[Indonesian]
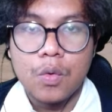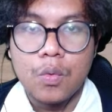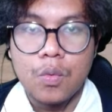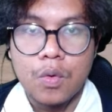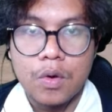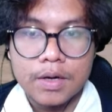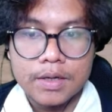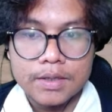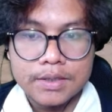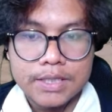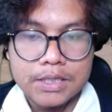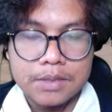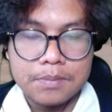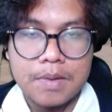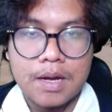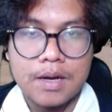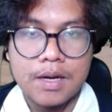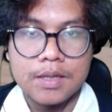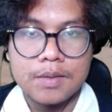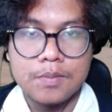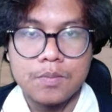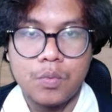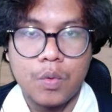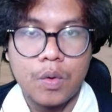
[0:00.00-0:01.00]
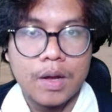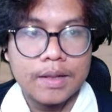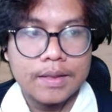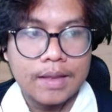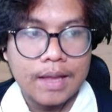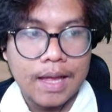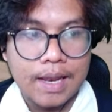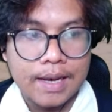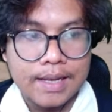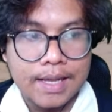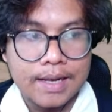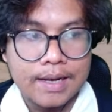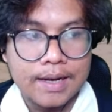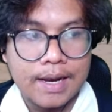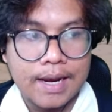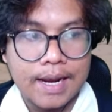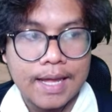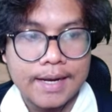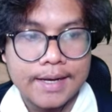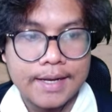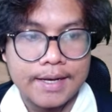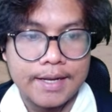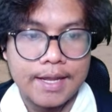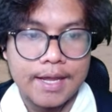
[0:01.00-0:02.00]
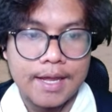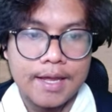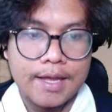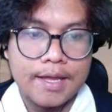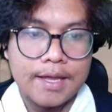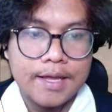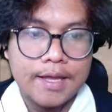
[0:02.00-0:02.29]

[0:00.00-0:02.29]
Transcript: worth it banget buat kalian kelarin ya.